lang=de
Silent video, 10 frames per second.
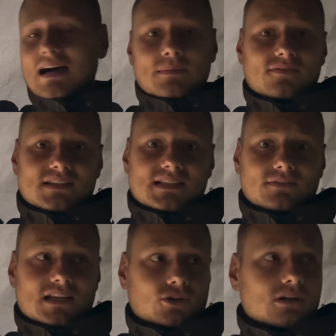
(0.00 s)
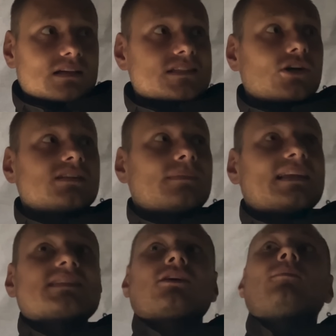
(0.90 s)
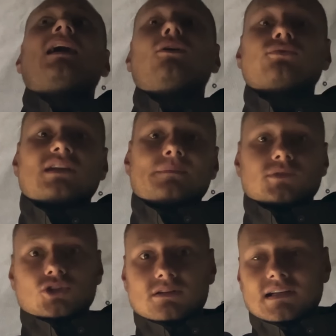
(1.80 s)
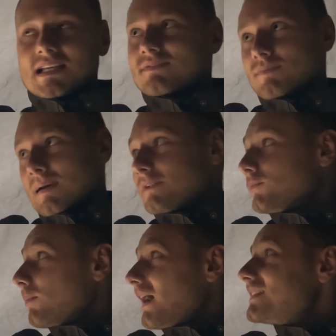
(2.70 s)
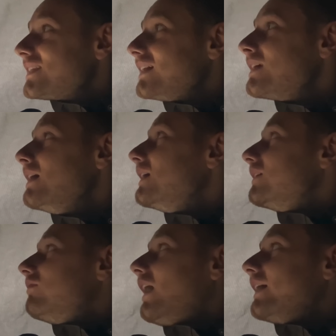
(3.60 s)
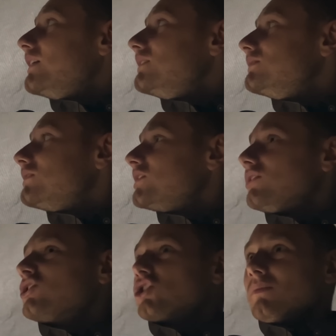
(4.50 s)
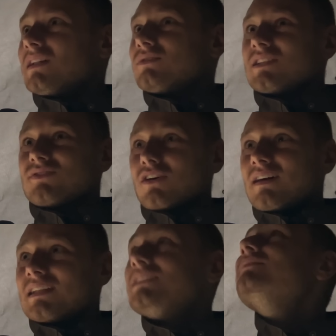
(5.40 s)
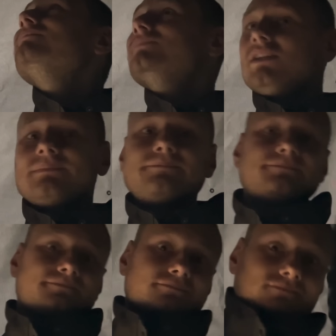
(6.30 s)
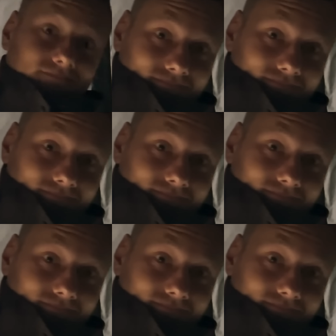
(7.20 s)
Aber wenn es dann wieder trocken ist, sollte man das auch mal aufklappen und trocknen lassen, wie bei einem normalen Brennzelt, weil das sonst schimmelt und das wollen wir nicht. Ne? Ja.